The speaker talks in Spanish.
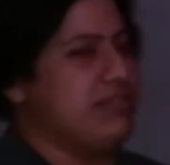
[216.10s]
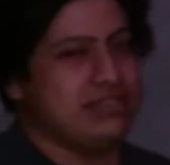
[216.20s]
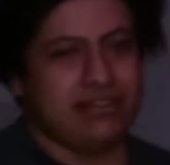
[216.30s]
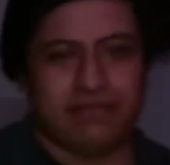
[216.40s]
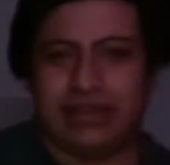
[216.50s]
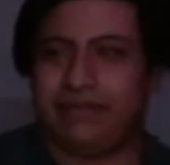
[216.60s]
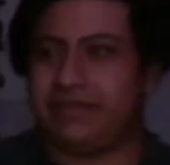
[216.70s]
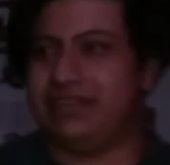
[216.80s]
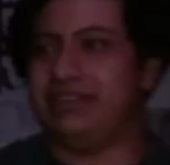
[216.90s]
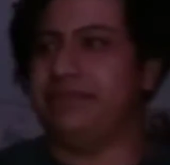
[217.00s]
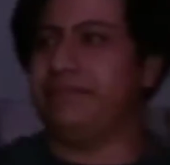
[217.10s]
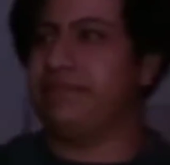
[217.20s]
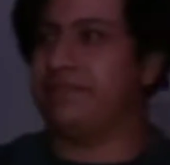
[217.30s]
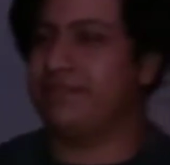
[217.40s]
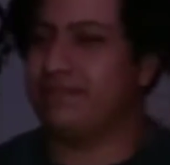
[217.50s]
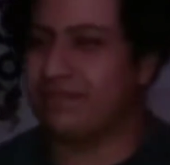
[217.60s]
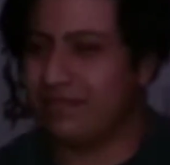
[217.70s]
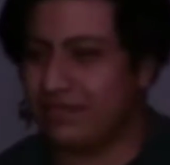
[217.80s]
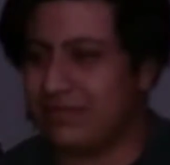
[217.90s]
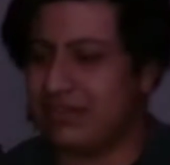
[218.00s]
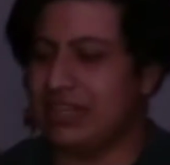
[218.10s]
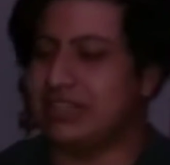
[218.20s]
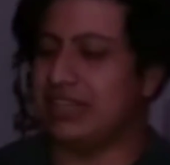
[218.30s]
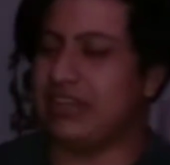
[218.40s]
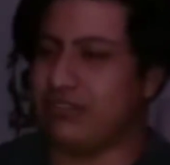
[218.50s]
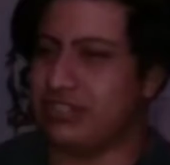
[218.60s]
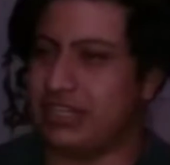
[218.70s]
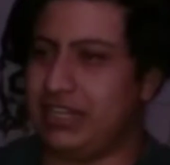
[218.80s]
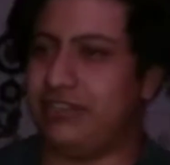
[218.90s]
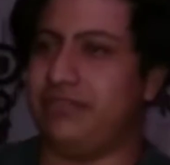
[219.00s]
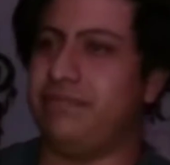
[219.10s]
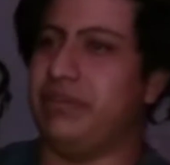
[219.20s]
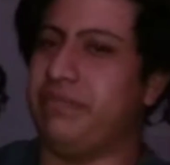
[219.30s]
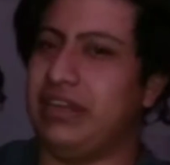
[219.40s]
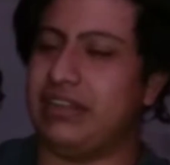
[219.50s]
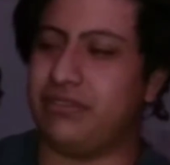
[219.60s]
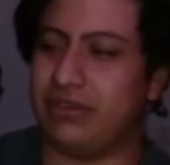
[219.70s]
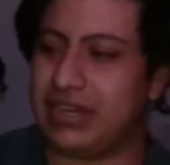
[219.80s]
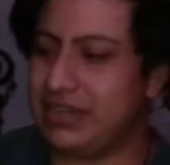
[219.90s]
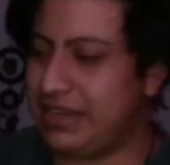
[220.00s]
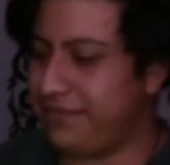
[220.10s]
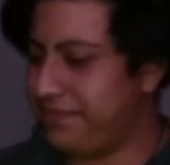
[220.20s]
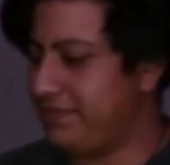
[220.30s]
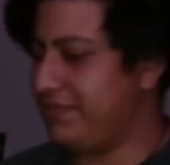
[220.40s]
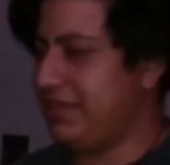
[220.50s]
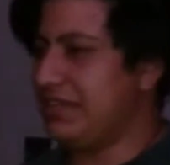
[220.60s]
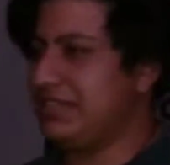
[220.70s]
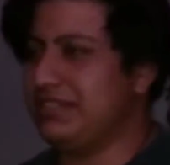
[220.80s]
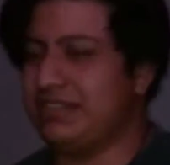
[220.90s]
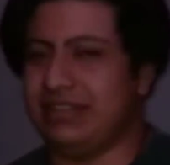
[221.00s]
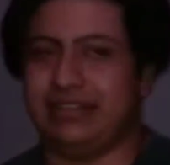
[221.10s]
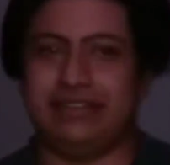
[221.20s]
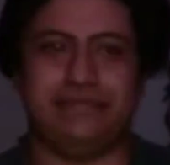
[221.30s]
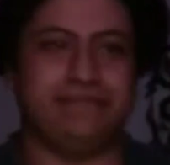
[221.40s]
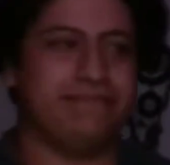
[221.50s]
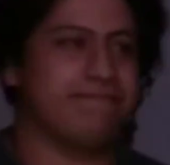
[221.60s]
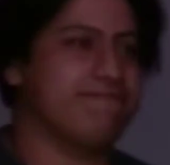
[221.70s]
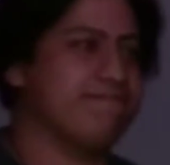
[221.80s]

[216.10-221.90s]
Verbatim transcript: Para los de Cobaep, eh, es el taco chiquito, primaria trunca, ya, ya es este...